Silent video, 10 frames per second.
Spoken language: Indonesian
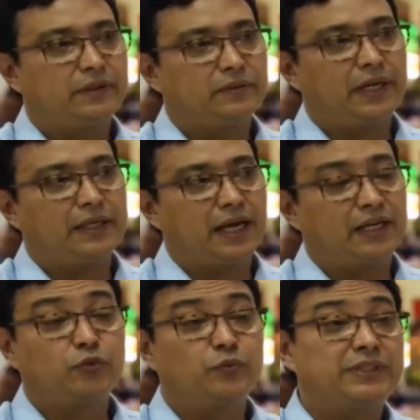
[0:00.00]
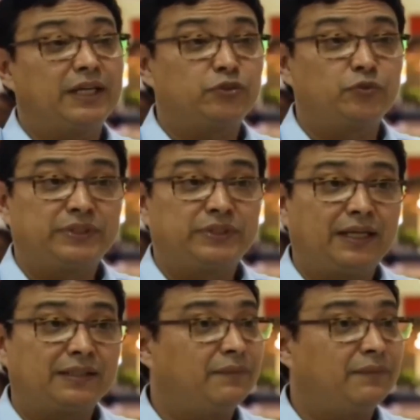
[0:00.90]
Itu hanya asumsi-asumsi
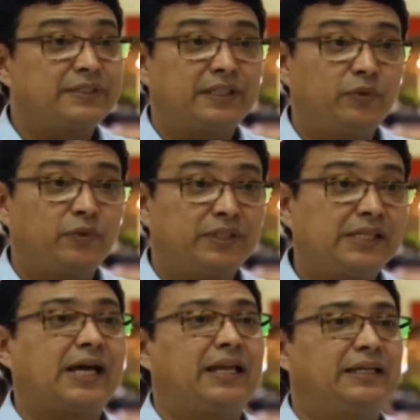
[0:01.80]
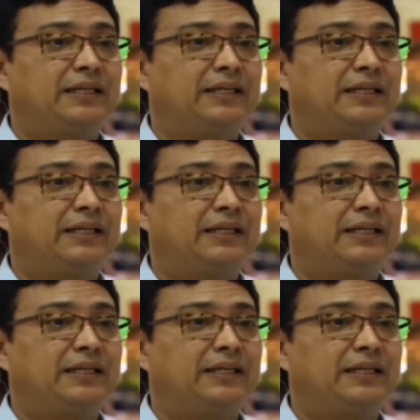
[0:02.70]
yang tidak bisa dibuktikan